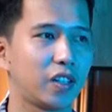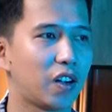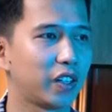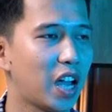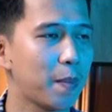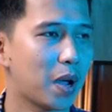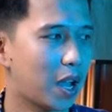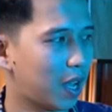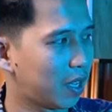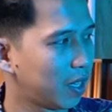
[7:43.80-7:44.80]
còn để
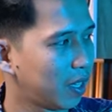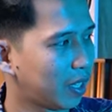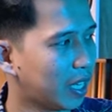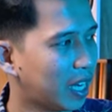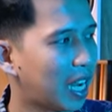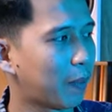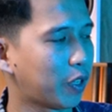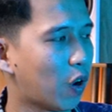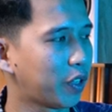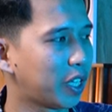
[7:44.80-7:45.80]
mà khách hàng mà
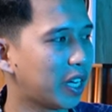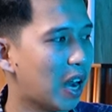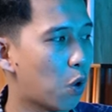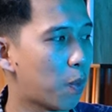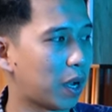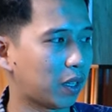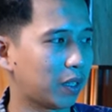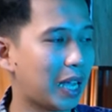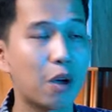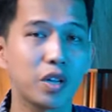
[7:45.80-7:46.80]
chọn những cái đầu mà
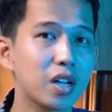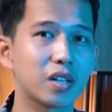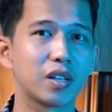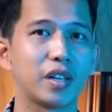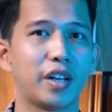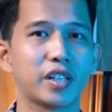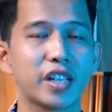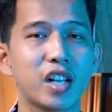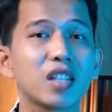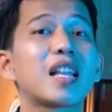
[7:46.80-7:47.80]
cao nhất thì nó sẽ
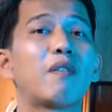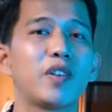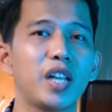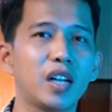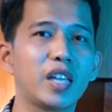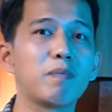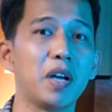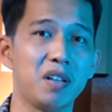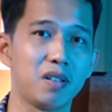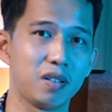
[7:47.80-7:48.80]
xứng tầm với những thiết
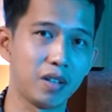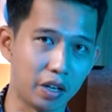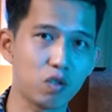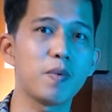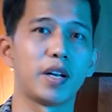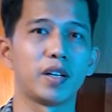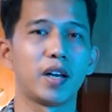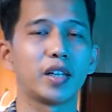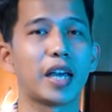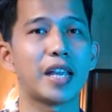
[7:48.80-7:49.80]
bị đỉnh của mình
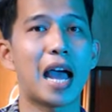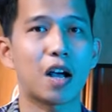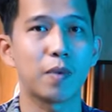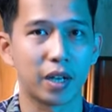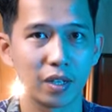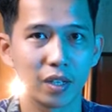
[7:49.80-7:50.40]
ở tại gia của mình